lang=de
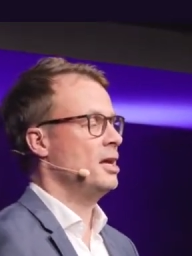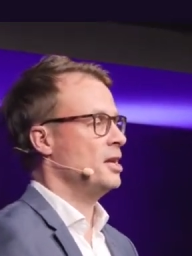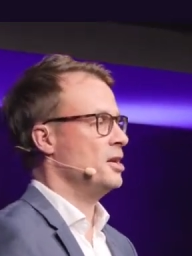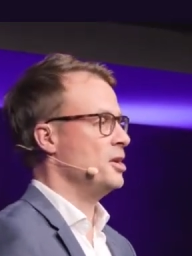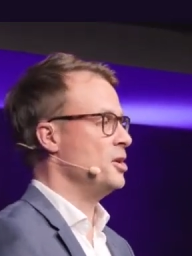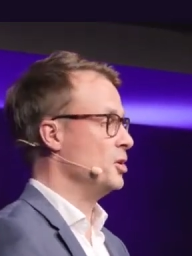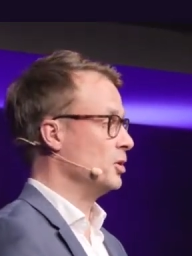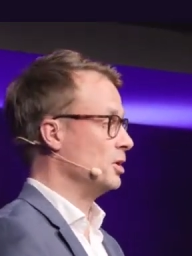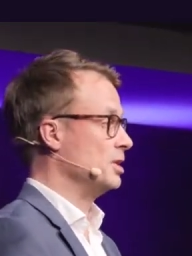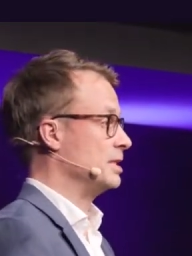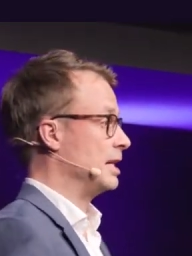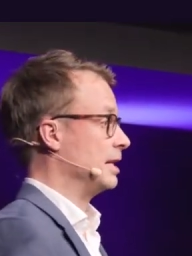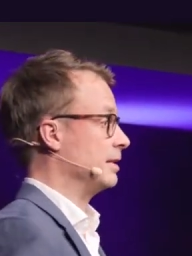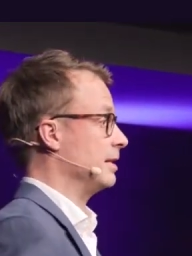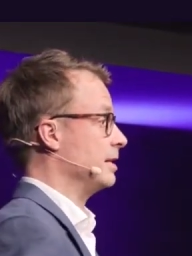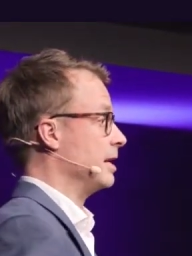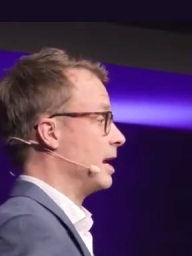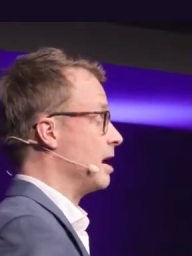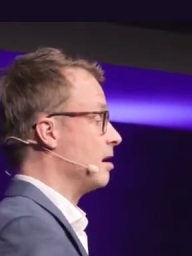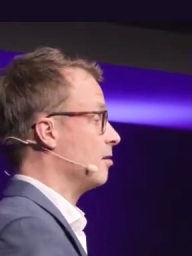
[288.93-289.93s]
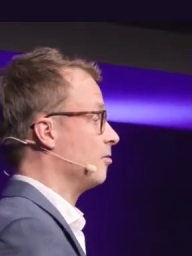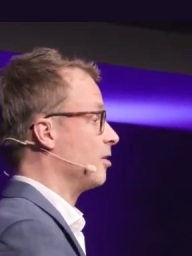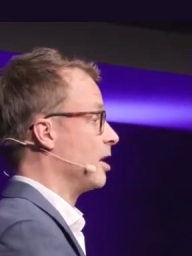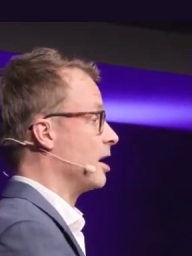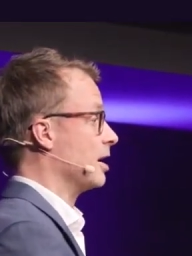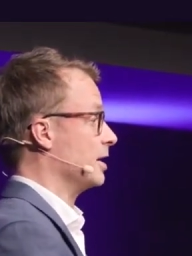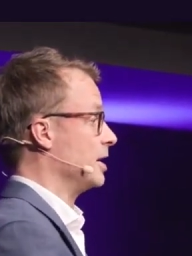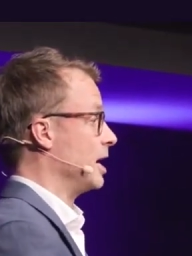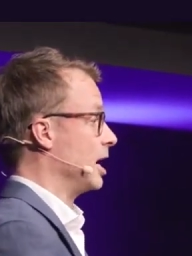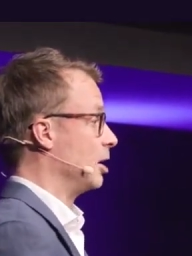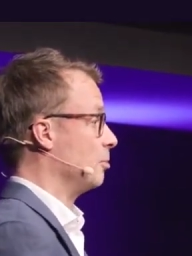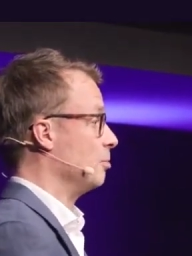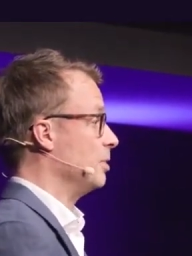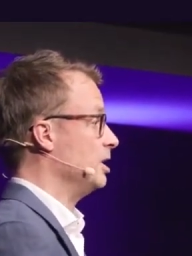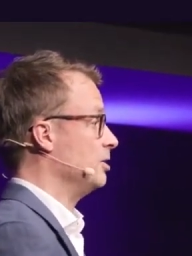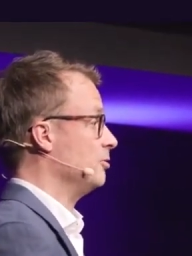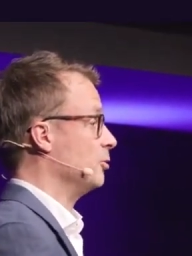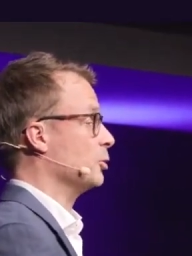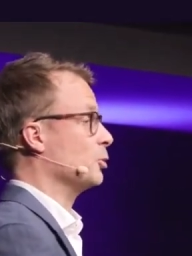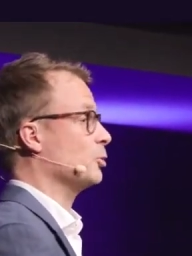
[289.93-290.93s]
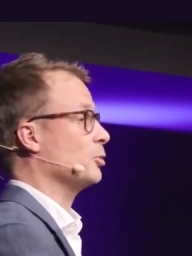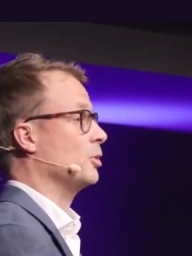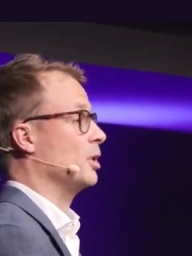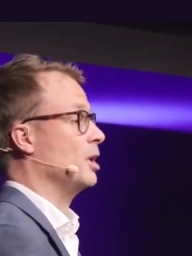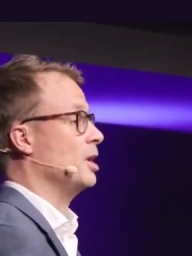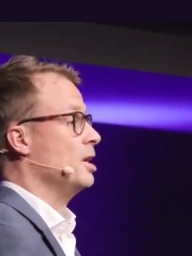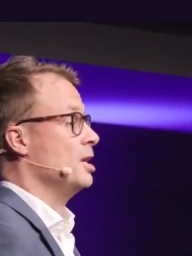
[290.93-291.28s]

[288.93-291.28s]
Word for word: Nirgends hat die Nachfrage nach Mietwohnungen